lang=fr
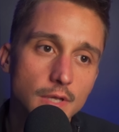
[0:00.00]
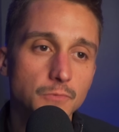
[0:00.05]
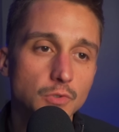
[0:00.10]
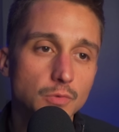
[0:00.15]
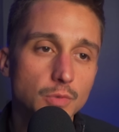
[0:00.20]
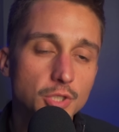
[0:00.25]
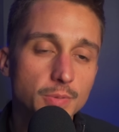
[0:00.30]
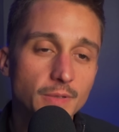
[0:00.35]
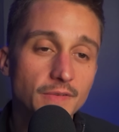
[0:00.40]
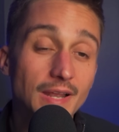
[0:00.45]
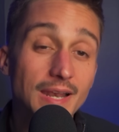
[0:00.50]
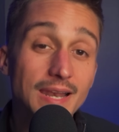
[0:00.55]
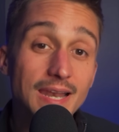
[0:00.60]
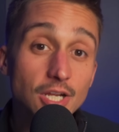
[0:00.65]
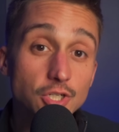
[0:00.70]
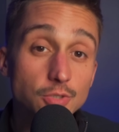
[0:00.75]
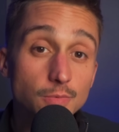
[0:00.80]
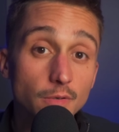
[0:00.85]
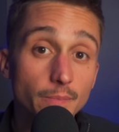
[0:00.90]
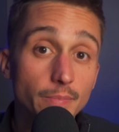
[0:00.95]
Donc moi je préfère
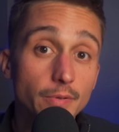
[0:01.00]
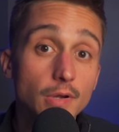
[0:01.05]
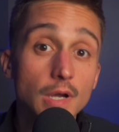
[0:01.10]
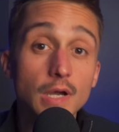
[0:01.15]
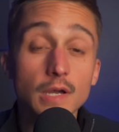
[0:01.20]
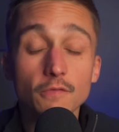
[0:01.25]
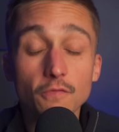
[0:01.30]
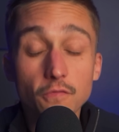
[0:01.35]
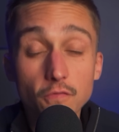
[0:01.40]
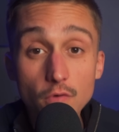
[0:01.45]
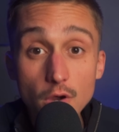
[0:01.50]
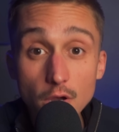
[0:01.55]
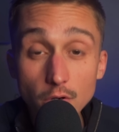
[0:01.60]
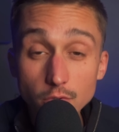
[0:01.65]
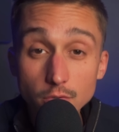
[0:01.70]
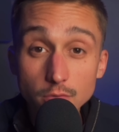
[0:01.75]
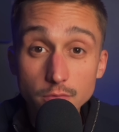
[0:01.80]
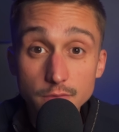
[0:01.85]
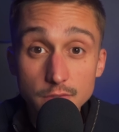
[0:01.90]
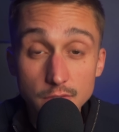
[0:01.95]
largement le PEA, voire
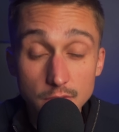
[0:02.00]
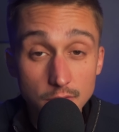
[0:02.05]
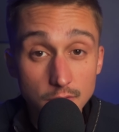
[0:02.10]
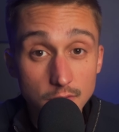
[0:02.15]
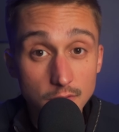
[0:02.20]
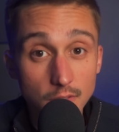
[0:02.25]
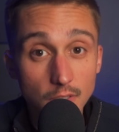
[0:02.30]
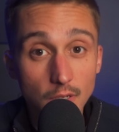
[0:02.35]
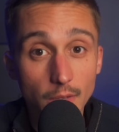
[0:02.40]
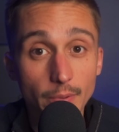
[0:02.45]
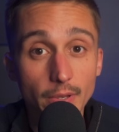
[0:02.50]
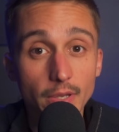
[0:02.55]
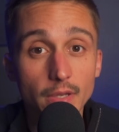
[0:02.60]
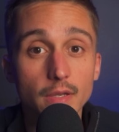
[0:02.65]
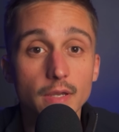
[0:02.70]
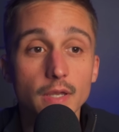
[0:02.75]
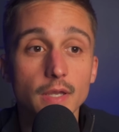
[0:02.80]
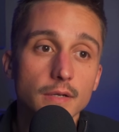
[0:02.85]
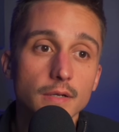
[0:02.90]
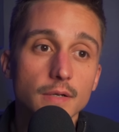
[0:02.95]
le compte titre
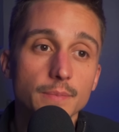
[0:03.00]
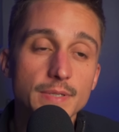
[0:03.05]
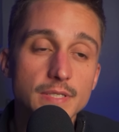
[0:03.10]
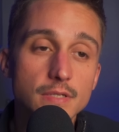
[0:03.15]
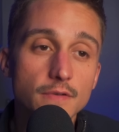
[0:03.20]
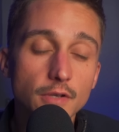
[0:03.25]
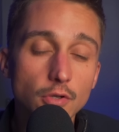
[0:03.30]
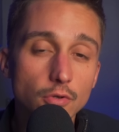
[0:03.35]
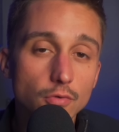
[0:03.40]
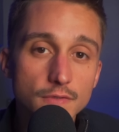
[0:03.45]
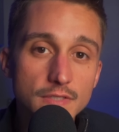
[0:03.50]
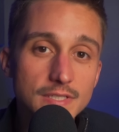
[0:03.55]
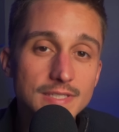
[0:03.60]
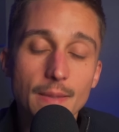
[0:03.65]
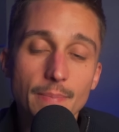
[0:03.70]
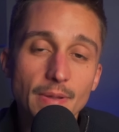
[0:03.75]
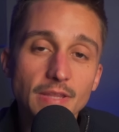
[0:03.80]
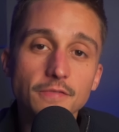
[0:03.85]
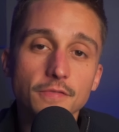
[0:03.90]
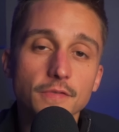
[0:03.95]
après, euh, parce qu'en fait le compte titre, il
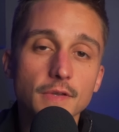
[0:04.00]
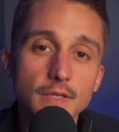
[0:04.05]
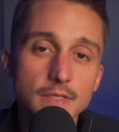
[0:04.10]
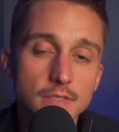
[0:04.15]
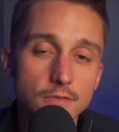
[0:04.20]
n'y a pas de frais.